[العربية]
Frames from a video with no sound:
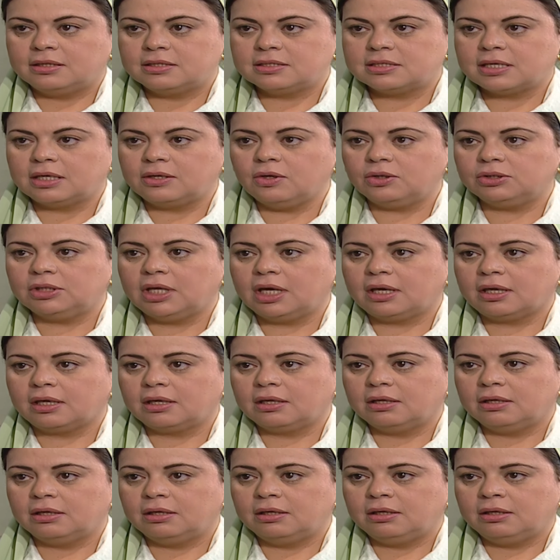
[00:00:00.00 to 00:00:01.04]
زي اختك
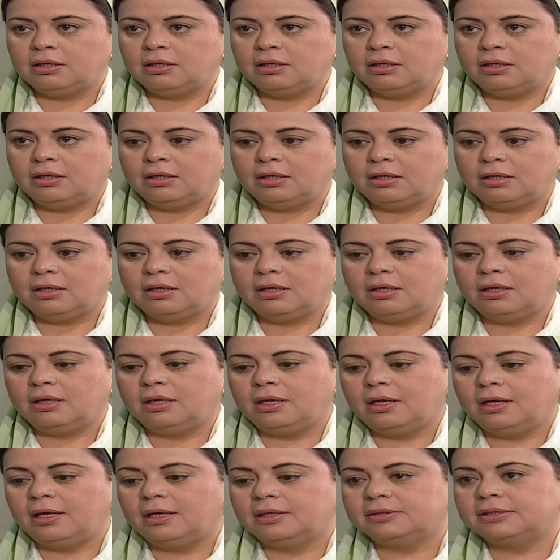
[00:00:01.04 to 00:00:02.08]

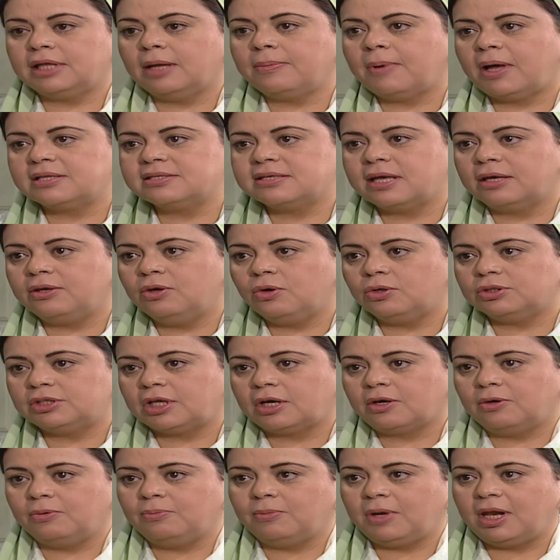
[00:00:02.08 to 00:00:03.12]
طبعا زي
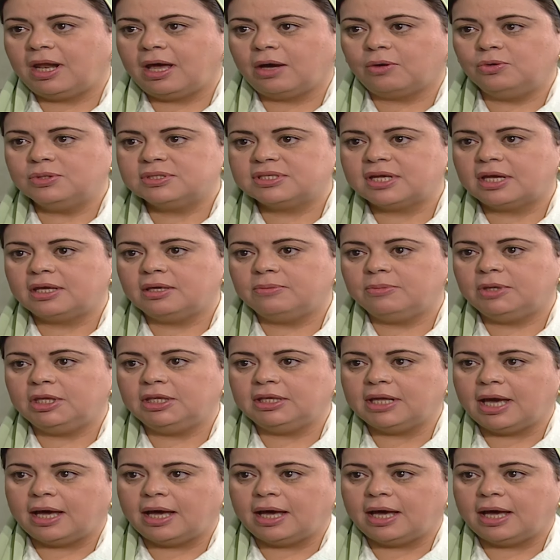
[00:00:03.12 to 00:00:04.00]
اختك امال هكون زي مين